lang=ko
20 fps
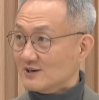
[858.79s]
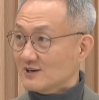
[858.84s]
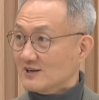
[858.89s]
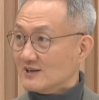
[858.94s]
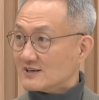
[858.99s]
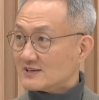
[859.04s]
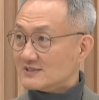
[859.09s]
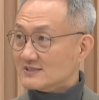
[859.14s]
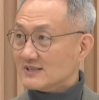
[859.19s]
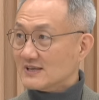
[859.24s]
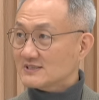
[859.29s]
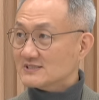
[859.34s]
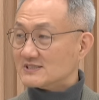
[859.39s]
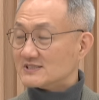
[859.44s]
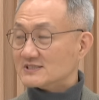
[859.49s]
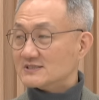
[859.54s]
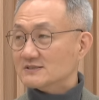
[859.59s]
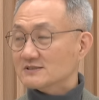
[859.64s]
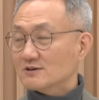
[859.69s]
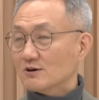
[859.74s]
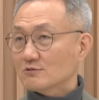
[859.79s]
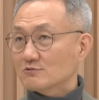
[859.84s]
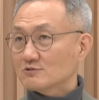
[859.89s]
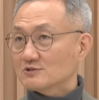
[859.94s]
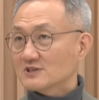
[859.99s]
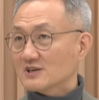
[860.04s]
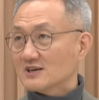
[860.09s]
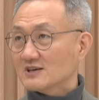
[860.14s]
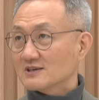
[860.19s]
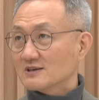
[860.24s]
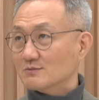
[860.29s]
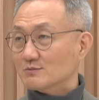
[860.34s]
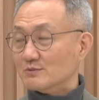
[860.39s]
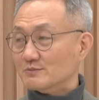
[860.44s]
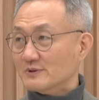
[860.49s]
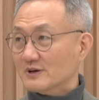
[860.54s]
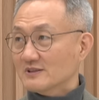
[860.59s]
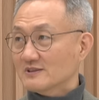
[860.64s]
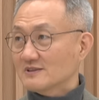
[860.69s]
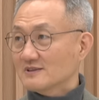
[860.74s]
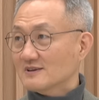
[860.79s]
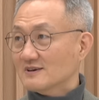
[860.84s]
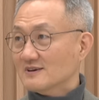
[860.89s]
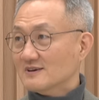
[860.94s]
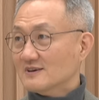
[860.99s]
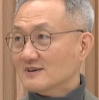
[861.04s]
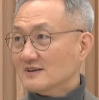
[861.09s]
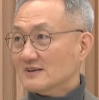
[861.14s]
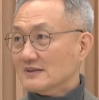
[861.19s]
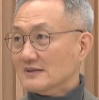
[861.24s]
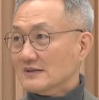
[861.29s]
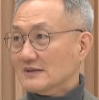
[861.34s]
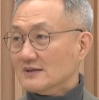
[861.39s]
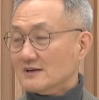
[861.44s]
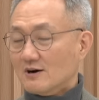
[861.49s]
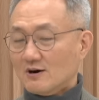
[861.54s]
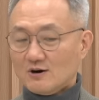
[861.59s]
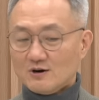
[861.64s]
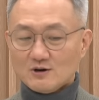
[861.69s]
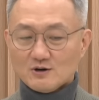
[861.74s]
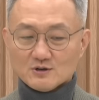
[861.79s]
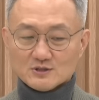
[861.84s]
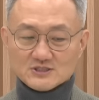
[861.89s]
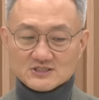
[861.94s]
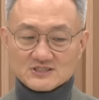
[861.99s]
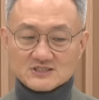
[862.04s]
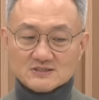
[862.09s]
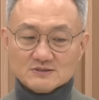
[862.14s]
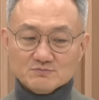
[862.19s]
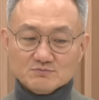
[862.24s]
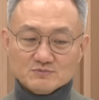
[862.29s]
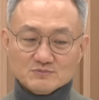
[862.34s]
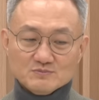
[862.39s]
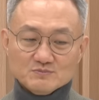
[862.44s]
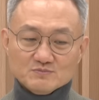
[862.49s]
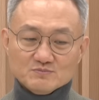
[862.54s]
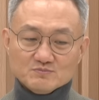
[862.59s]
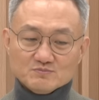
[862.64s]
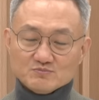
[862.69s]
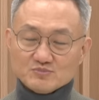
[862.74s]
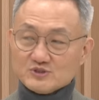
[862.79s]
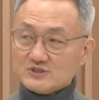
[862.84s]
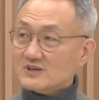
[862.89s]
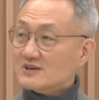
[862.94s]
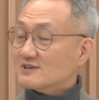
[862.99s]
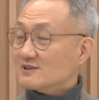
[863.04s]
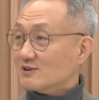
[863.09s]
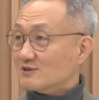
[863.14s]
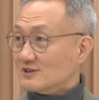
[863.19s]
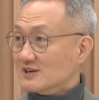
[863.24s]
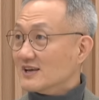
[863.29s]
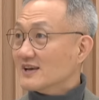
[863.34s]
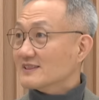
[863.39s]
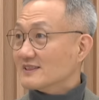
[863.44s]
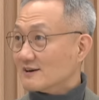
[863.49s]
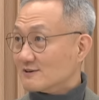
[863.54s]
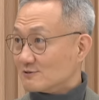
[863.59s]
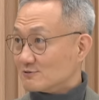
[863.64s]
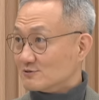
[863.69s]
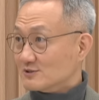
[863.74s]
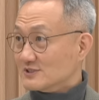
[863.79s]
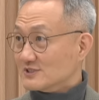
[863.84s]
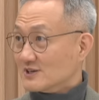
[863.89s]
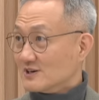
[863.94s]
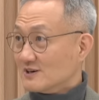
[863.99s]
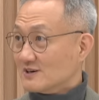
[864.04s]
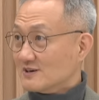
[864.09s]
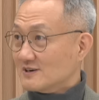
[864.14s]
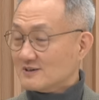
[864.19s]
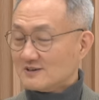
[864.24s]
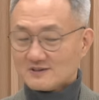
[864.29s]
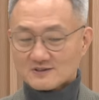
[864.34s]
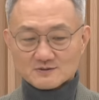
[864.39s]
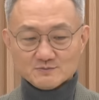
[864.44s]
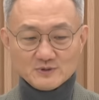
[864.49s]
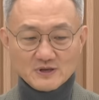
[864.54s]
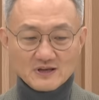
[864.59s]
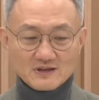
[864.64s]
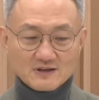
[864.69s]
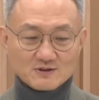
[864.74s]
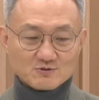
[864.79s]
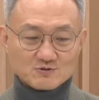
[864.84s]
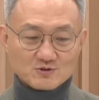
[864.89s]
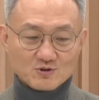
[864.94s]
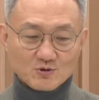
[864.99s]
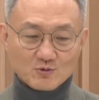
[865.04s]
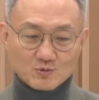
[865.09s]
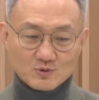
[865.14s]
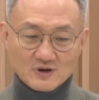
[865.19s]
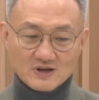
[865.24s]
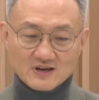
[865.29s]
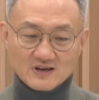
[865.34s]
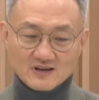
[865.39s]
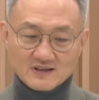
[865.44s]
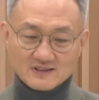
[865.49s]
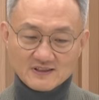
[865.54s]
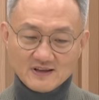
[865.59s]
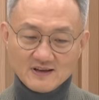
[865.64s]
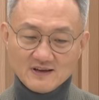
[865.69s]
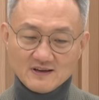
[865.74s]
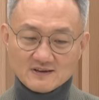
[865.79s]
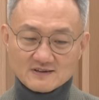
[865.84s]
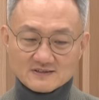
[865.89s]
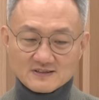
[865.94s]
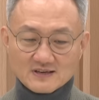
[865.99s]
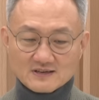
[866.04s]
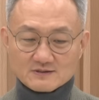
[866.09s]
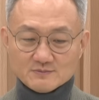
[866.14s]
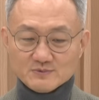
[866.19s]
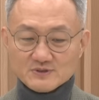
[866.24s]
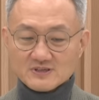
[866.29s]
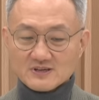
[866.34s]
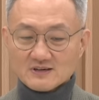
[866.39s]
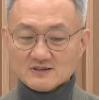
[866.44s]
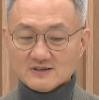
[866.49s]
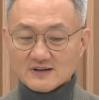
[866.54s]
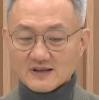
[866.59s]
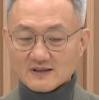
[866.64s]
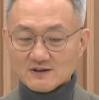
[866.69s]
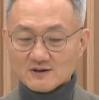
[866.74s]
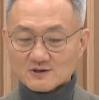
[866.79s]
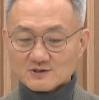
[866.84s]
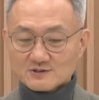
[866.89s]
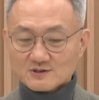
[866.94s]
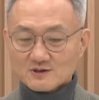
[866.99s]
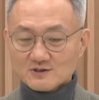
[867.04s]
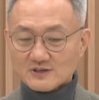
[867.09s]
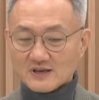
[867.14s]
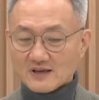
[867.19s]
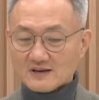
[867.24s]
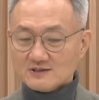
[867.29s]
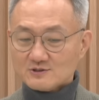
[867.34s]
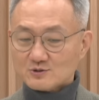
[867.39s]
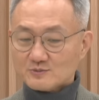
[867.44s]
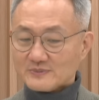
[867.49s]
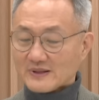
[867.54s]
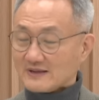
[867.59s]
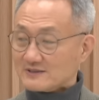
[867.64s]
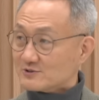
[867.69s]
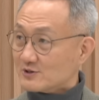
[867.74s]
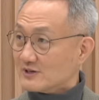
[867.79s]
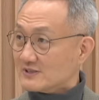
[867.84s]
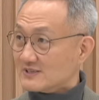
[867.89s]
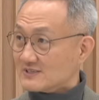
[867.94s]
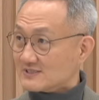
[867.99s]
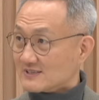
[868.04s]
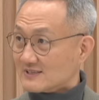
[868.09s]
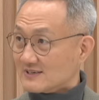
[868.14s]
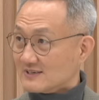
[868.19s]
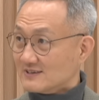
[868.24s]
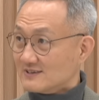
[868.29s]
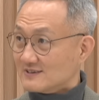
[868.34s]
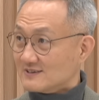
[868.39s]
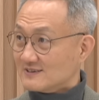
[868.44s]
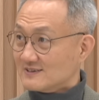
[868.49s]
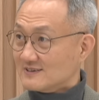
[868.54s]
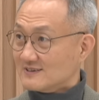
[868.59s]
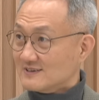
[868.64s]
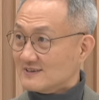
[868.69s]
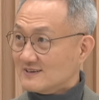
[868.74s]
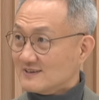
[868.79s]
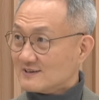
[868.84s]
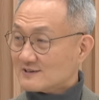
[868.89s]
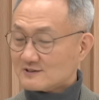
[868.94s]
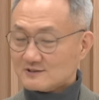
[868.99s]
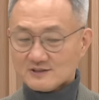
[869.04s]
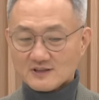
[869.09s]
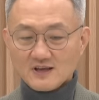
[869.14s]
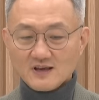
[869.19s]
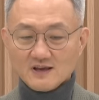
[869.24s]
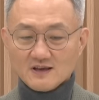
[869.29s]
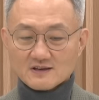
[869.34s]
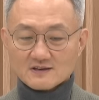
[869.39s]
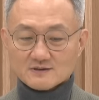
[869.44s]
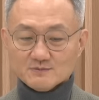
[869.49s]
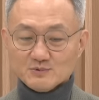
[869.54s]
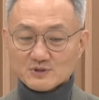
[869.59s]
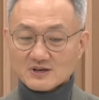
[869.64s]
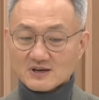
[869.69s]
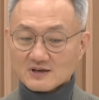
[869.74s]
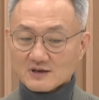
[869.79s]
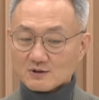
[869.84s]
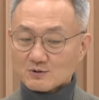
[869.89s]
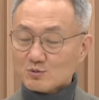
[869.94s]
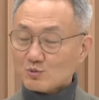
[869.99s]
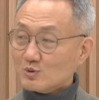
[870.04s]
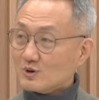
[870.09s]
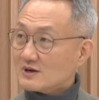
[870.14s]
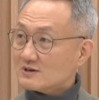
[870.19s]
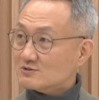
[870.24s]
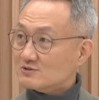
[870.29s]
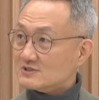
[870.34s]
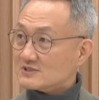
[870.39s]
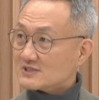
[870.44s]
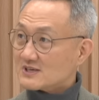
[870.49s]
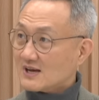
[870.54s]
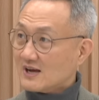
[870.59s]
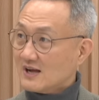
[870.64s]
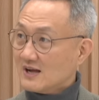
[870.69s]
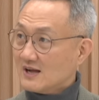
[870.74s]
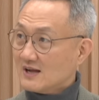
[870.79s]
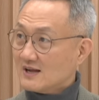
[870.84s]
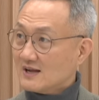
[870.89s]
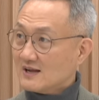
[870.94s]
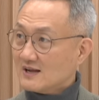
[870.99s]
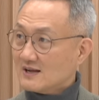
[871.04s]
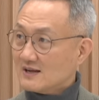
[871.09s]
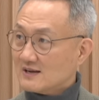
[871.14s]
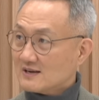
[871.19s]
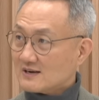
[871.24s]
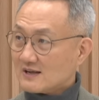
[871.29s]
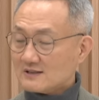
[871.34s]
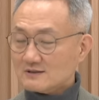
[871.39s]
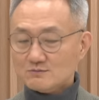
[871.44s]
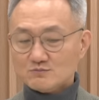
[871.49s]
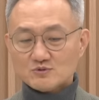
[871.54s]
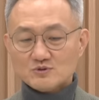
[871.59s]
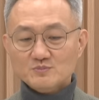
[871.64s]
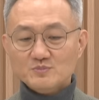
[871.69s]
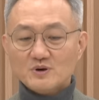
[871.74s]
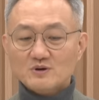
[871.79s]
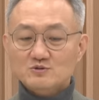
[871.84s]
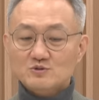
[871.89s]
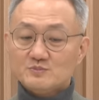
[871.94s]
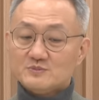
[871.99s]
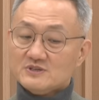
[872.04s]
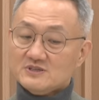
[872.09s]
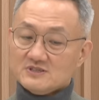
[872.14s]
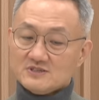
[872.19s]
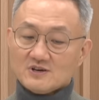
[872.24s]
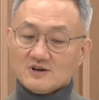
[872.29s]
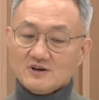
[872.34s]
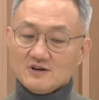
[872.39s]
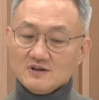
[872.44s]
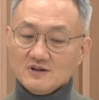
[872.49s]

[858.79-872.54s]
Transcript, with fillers: 음. 근데 지금 거꾸로 생각해 보면 어, 지금 부채를 더 늘리겠다 그러고 있죠. 네. 그럼 얘가 또 더 올라가겠네. 근데 금리를 내려서 얘를 좀 낮춰야 되잖아요. 그렇죠. 근데 금리가 계속 올라갈 수 있을까? 음. 라는 물음표가 좀 들죠.